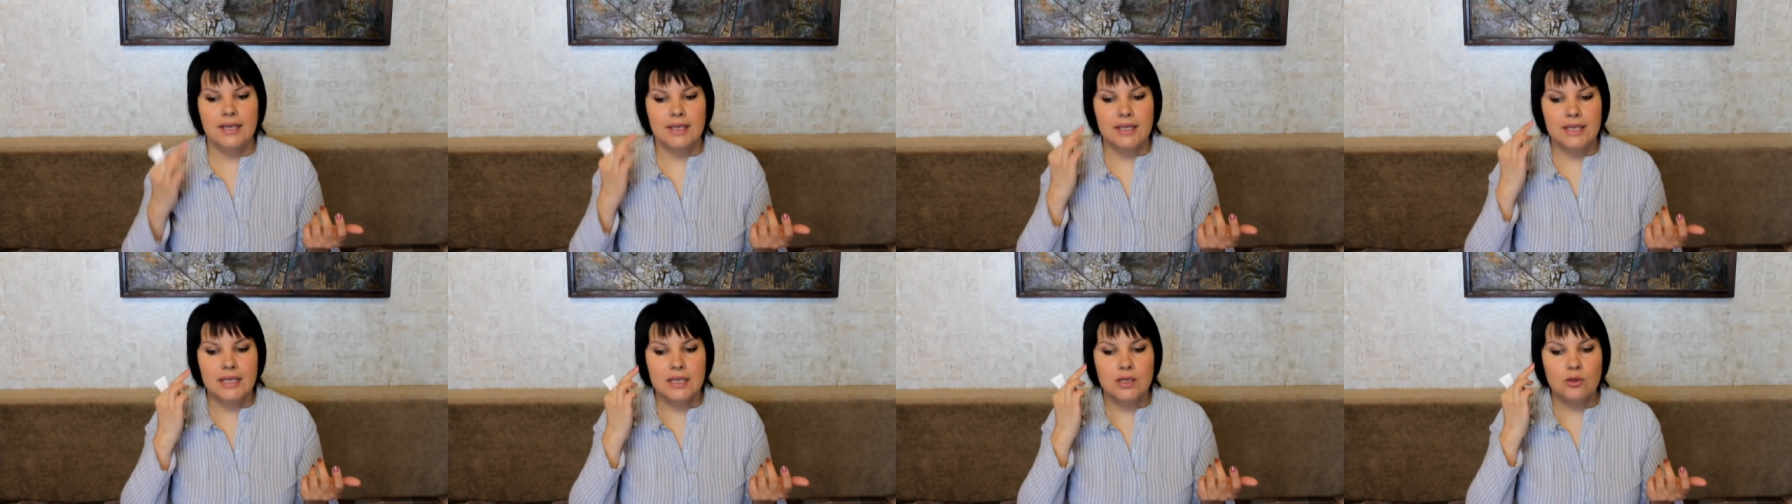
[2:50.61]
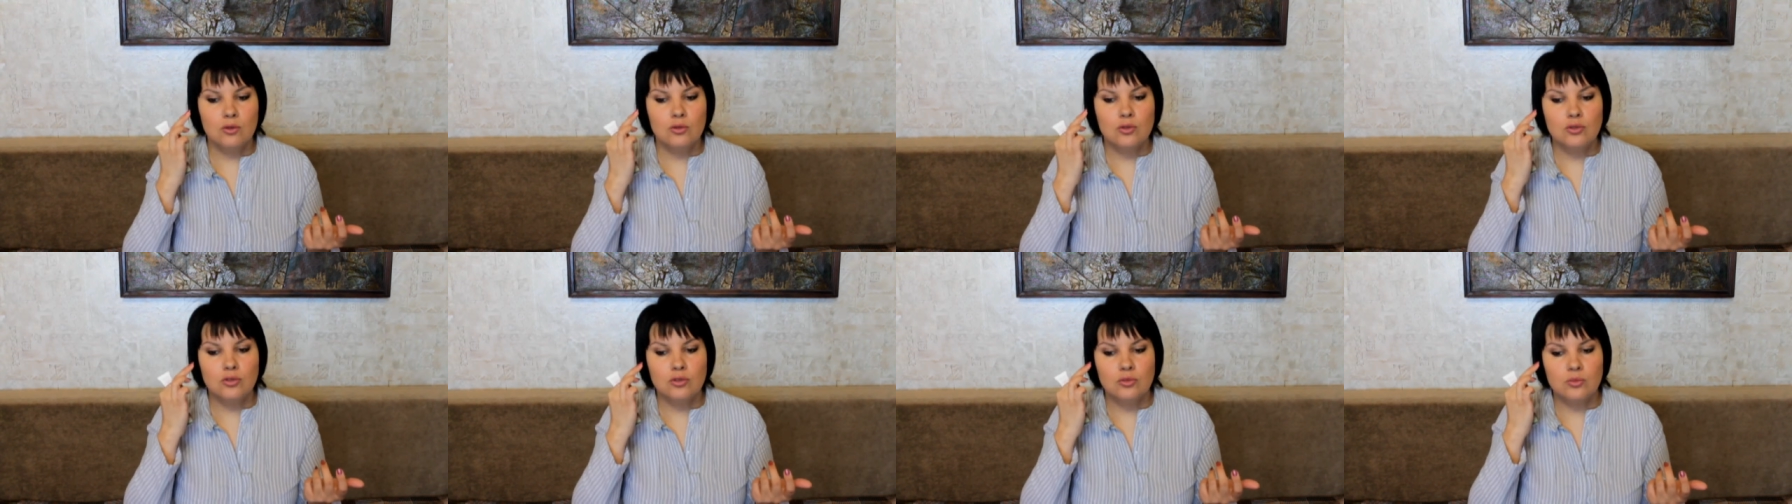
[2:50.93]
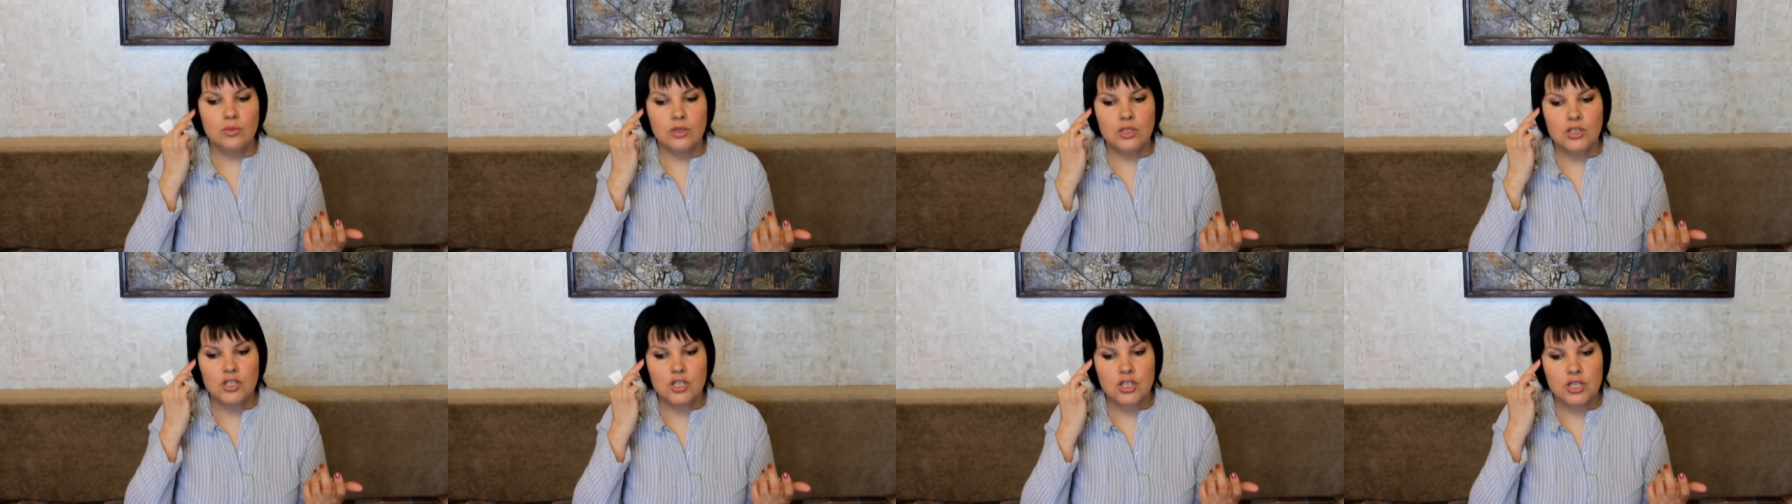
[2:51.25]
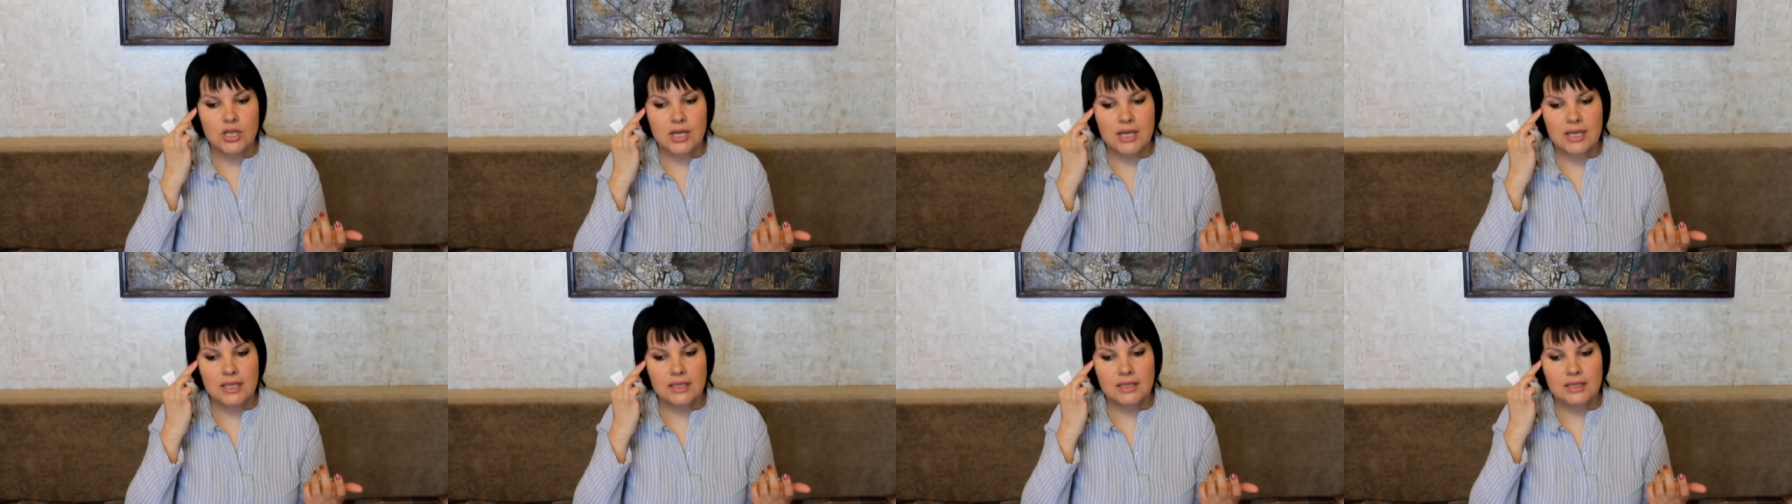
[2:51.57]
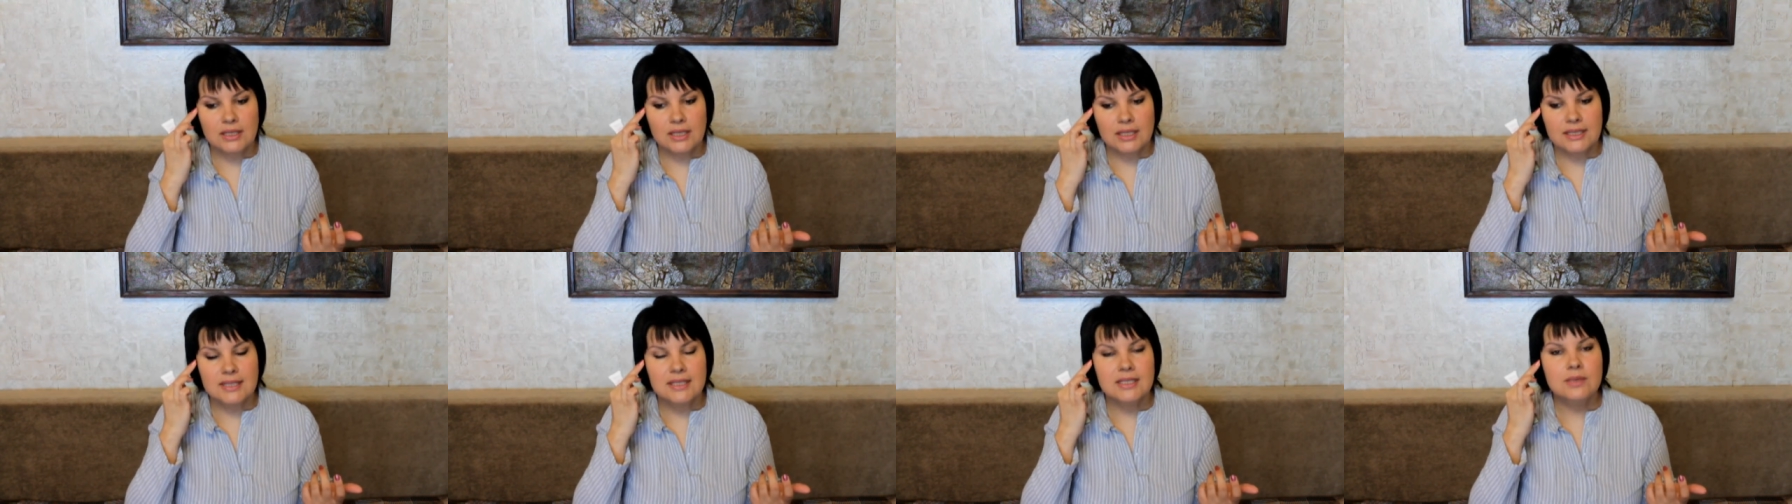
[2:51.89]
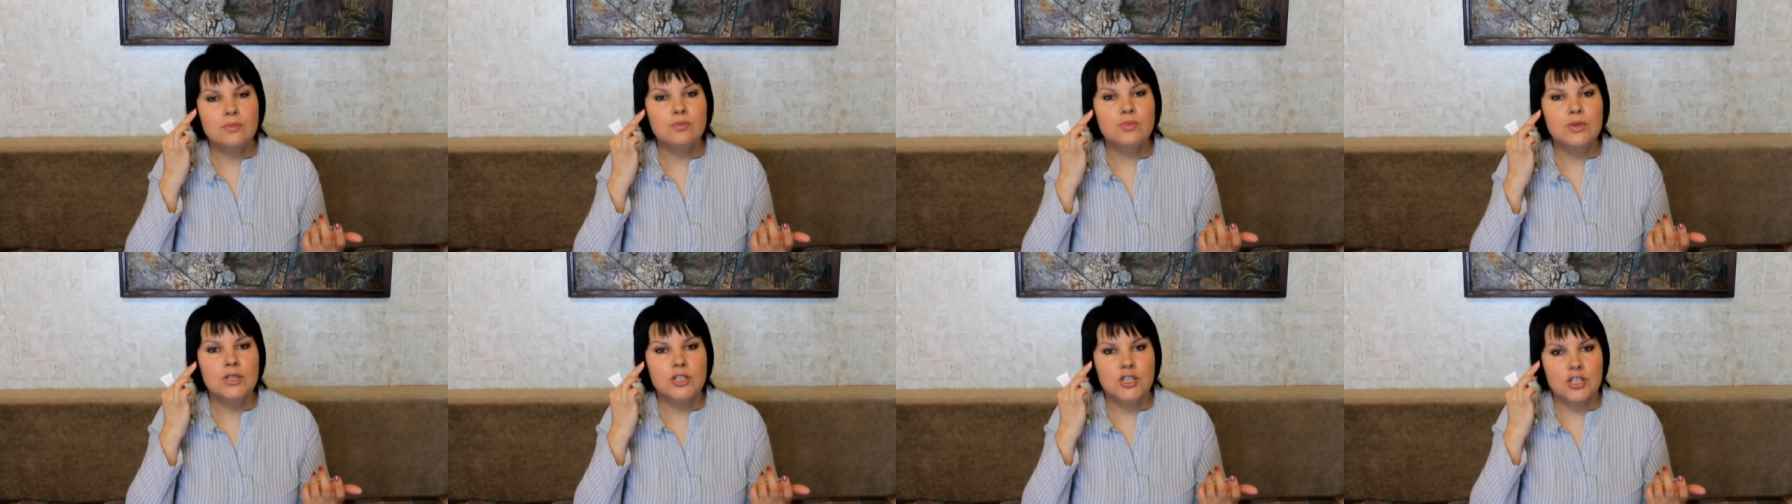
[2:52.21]
И он уменьшает
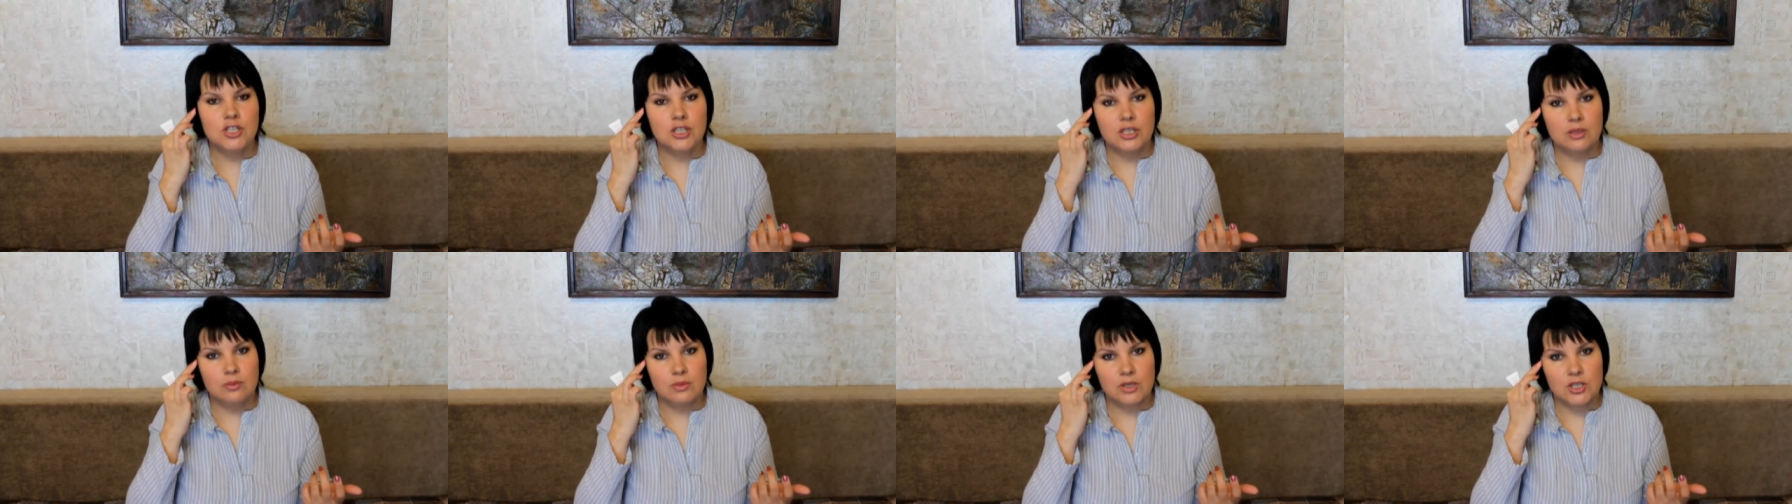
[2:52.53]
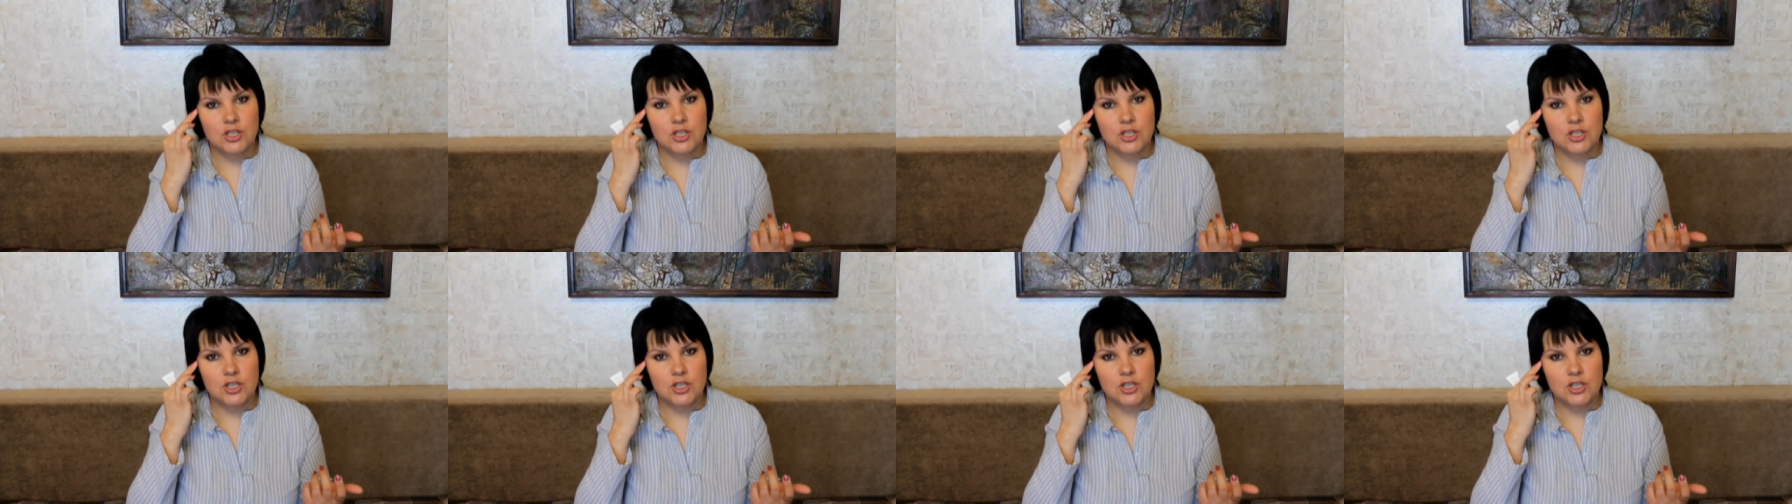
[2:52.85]
атипичные